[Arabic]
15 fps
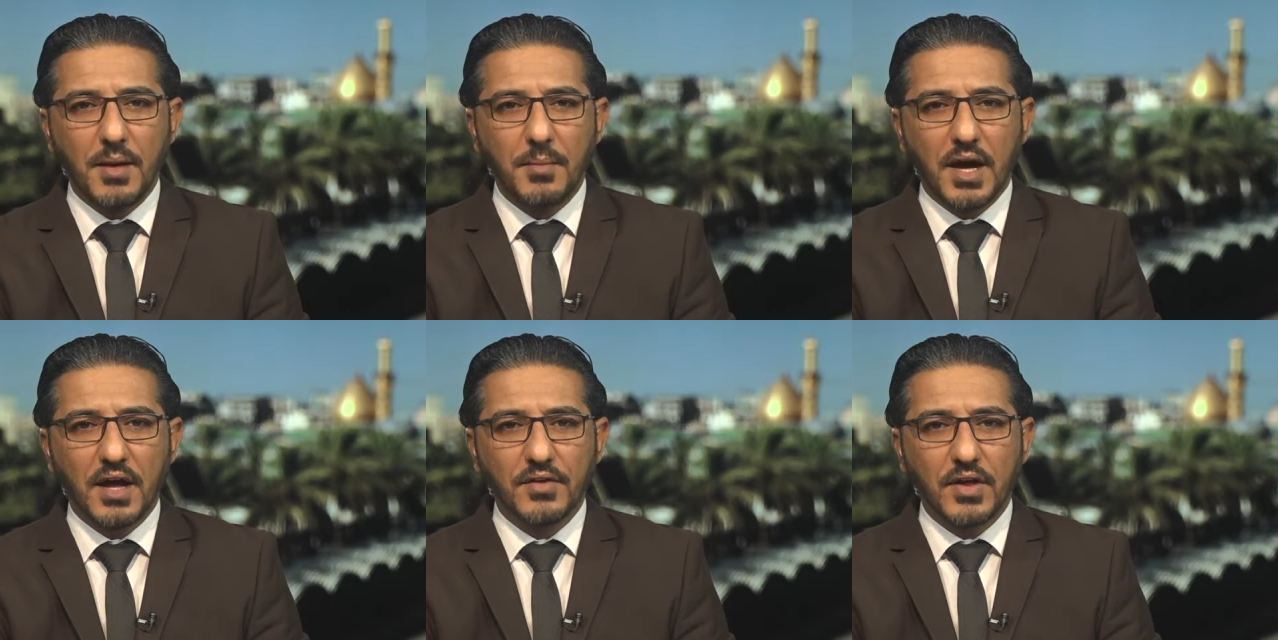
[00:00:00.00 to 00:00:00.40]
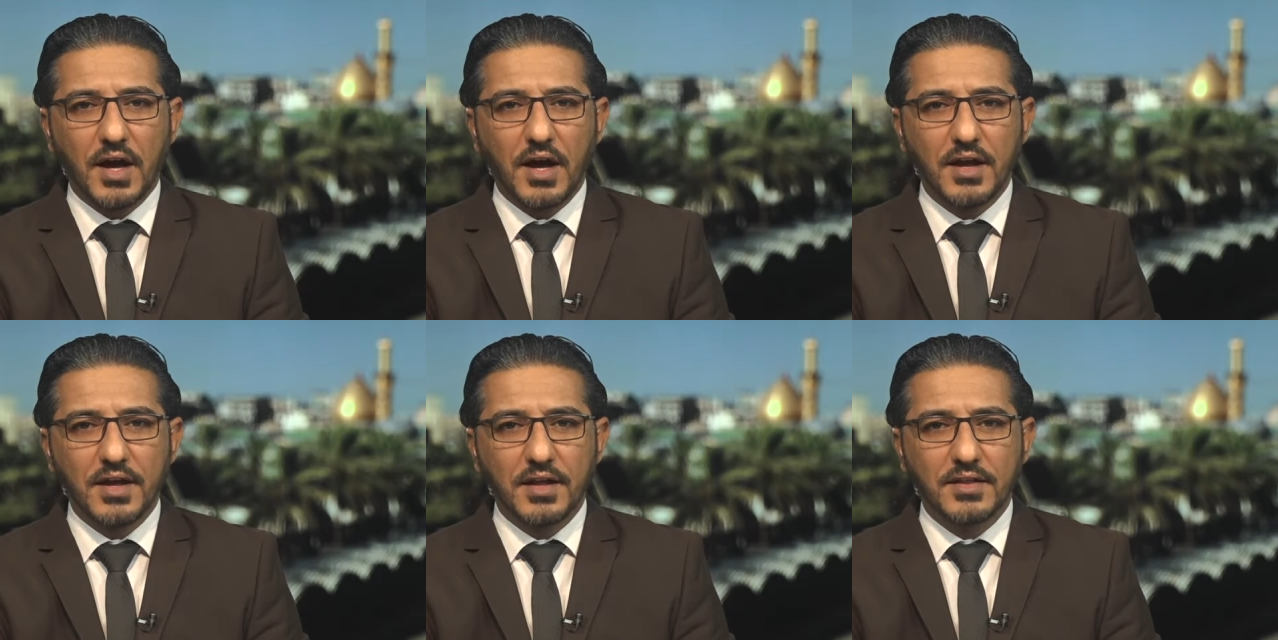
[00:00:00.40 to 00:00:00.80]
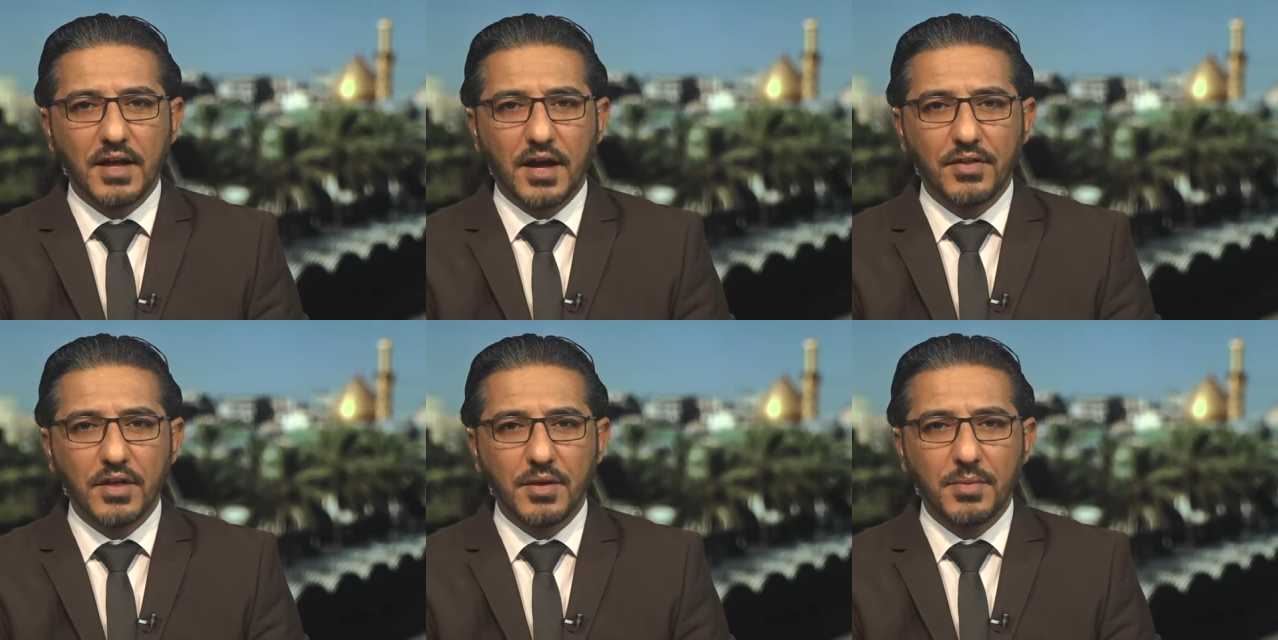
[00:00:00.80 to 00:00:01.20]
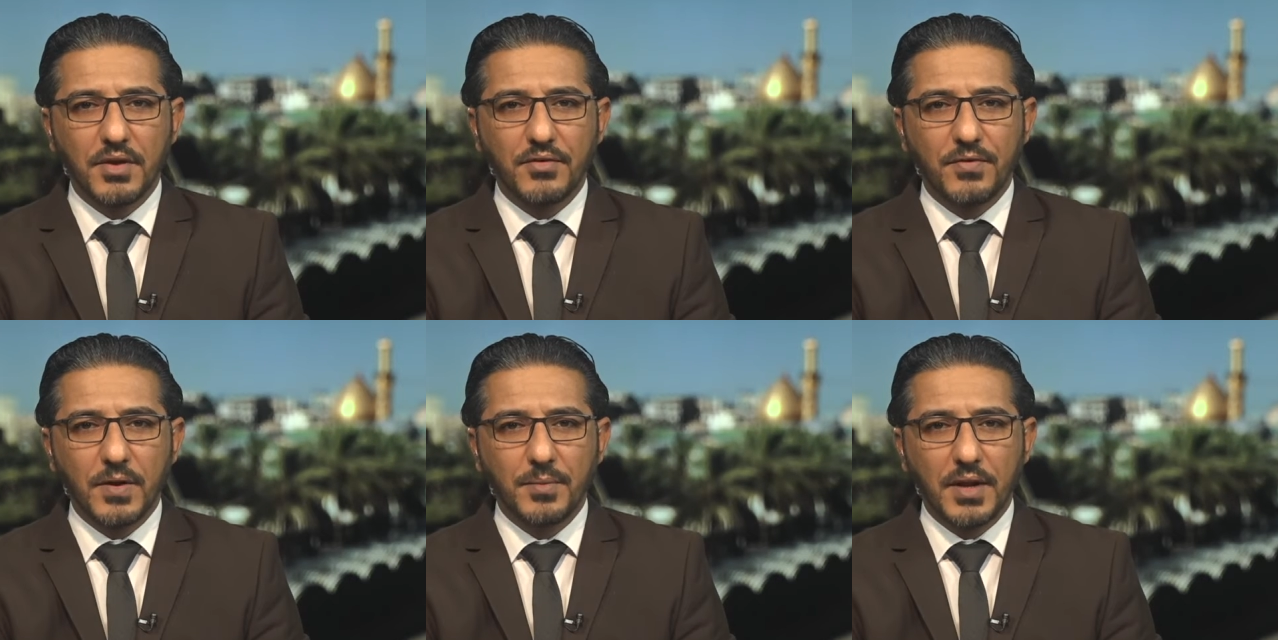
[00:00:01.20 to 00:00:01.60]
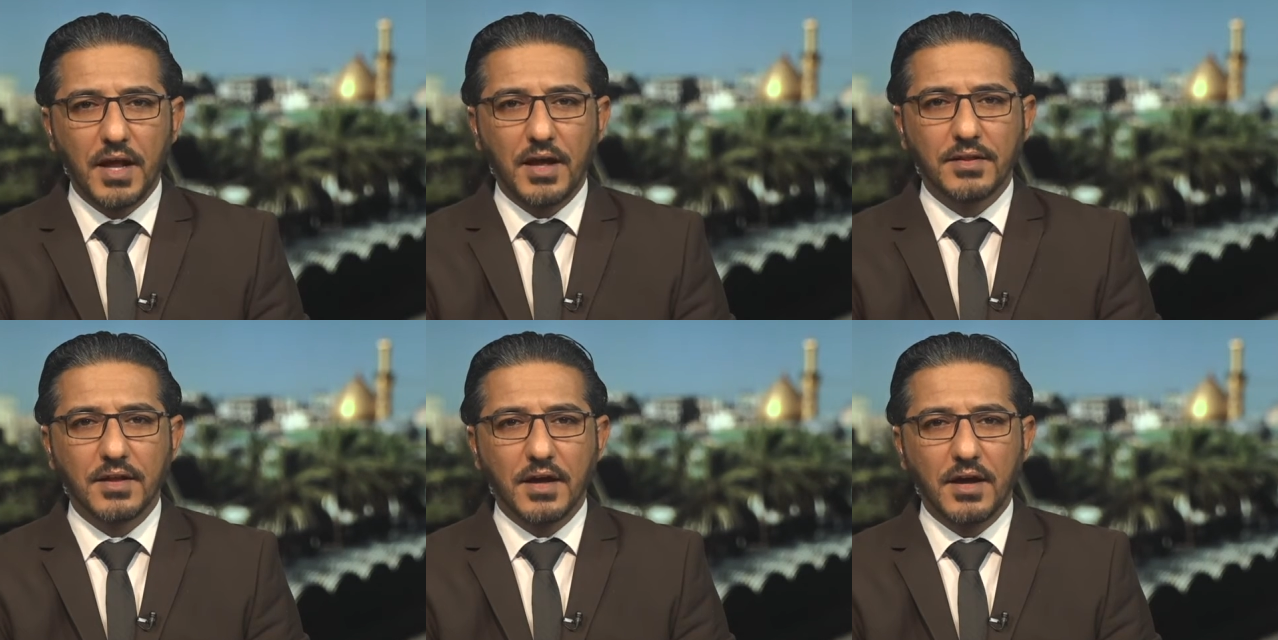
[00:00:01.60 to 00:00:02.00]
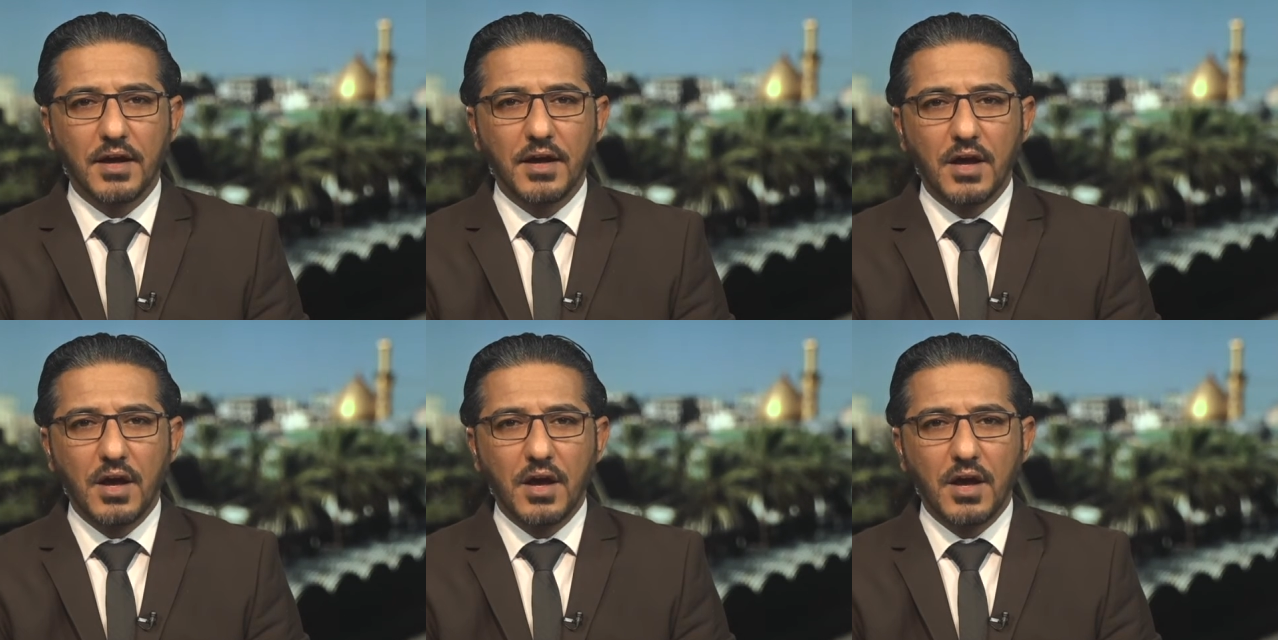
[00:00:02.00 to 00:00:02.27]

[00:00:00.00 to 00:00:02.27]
مع ضحايا التعذيب في البلاد